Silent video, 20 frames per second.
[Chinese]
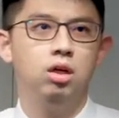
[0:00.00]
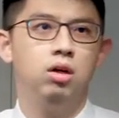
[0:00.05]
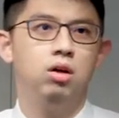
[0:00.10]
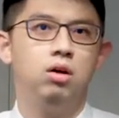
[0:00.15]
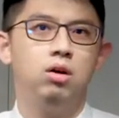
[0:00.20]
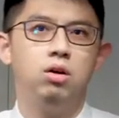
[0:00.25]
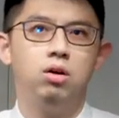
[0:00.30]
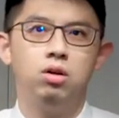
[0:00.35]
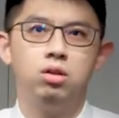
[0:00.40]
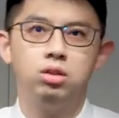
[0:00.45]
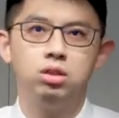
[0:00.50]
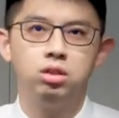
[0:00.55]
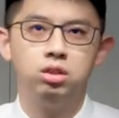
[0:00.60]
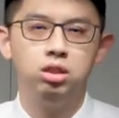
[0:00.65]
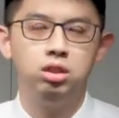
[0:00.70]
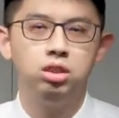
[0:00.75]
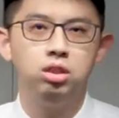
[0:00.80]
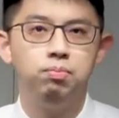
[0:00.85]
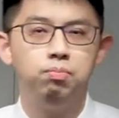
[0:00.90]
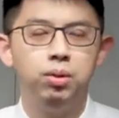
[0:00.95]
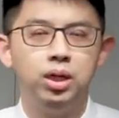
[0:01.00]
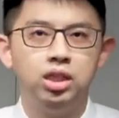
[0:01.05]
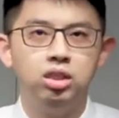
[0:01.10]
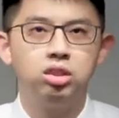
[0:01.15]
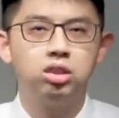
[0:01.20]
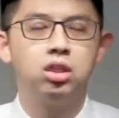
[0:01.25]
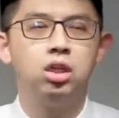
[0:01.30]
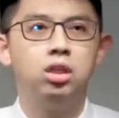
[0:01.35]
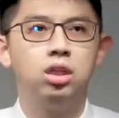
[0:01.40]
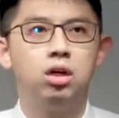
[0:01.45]
哦这些名
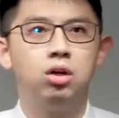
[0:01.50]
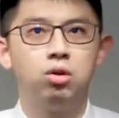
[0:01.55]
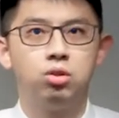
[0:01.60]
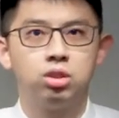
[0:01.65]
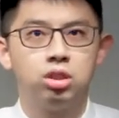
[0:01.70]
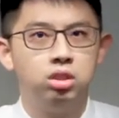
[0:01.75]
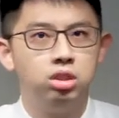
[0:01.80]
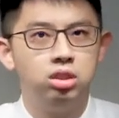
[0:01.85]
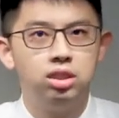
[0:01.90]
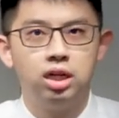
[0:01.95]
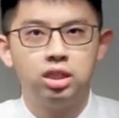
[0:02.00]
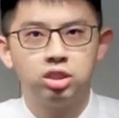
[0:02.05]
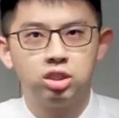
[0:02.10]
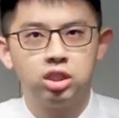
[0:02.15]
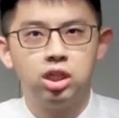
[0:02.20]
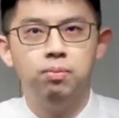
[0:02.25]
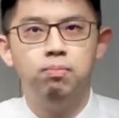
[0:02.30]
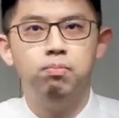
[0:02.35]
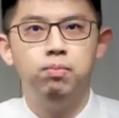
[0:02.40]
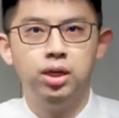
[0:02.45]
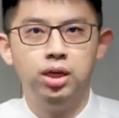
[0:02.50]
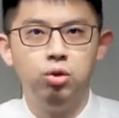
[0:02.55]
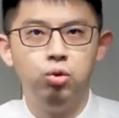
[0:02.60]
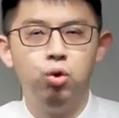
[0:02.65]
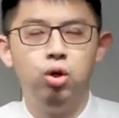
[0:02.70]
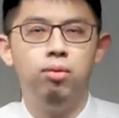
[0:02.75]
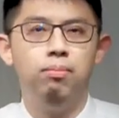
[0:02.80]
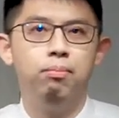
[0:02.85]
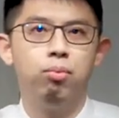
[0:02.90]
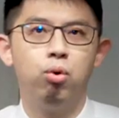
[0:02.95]
声啊哈，甚至他声名
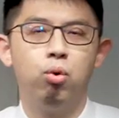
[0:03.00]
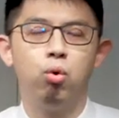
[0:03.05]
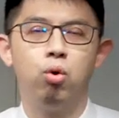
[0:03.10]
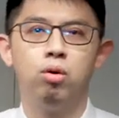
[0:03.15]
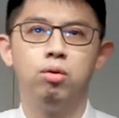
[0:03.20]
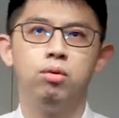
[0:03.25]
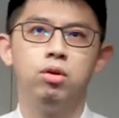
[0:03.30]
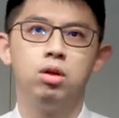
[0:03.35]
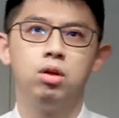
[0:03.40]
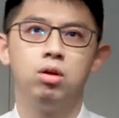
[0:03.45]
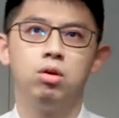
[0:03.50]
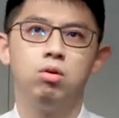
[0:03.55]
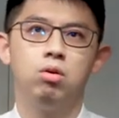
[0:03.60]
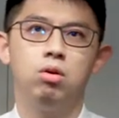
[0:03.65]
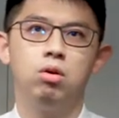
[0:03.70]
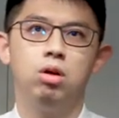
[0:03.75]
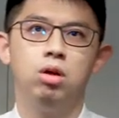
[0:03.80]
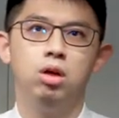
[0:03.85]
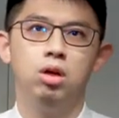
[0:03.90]
远破哦，